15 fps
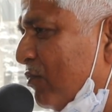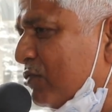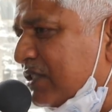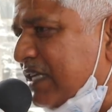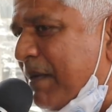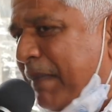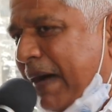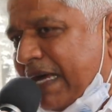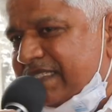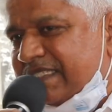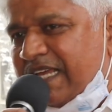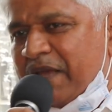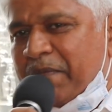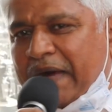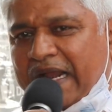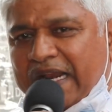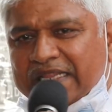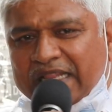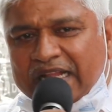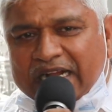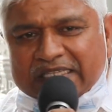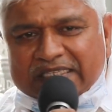उसके बाद से ही
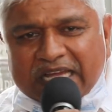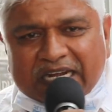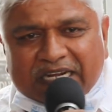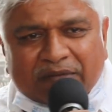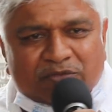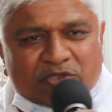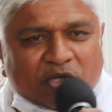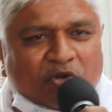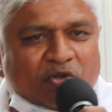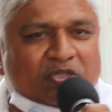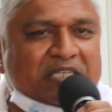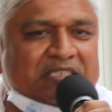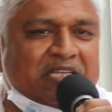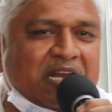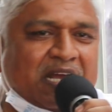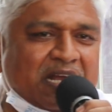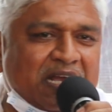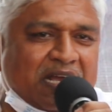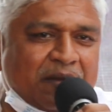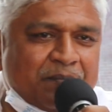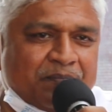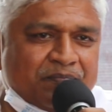भारत लगातार कमजोर होता चला
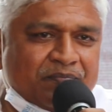गया